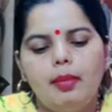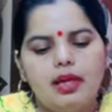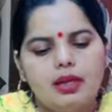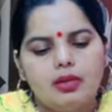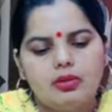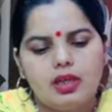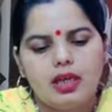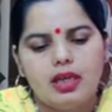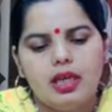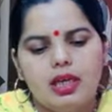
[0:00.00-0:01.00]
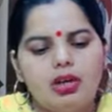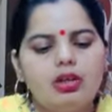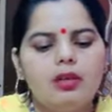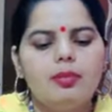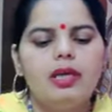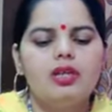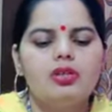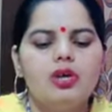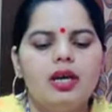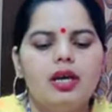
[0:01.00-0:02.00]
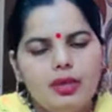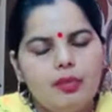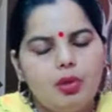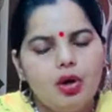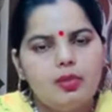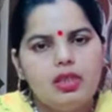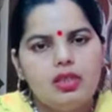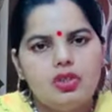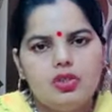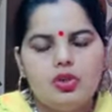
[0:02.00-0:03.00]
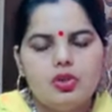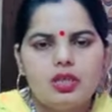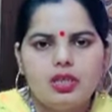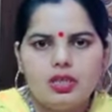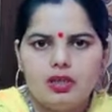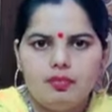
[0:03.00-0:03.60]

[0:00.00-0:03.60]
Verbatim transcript: बेटा होता है इकलौता बेटा जो है है बॉबी जो कि